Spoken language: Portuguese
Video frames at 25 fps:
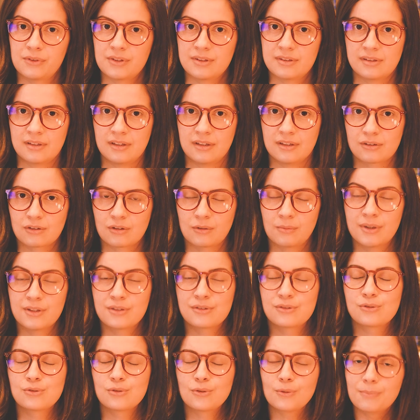vocês como é
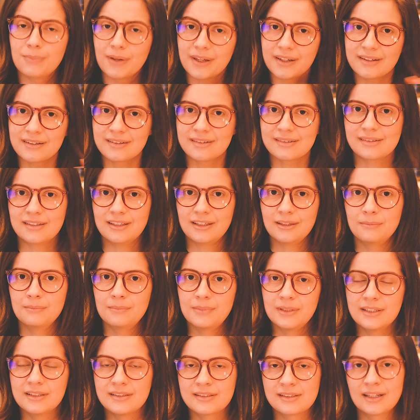super
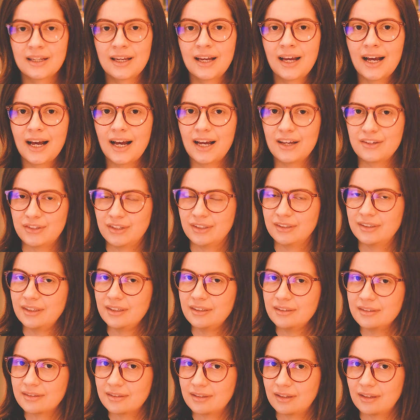simples a gente
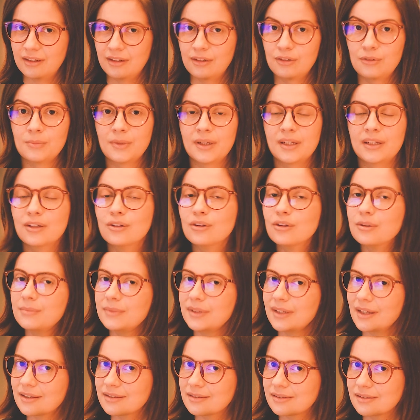inserir uma
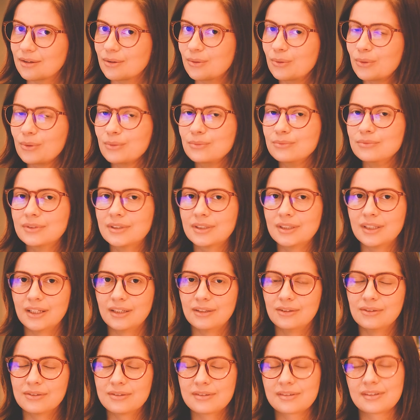iluminação com
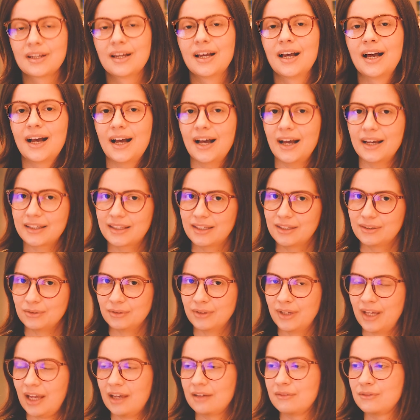trilhos aqui
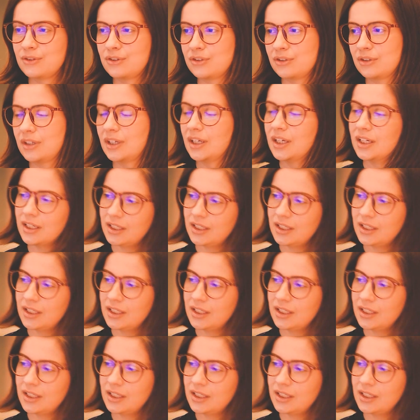no Revit.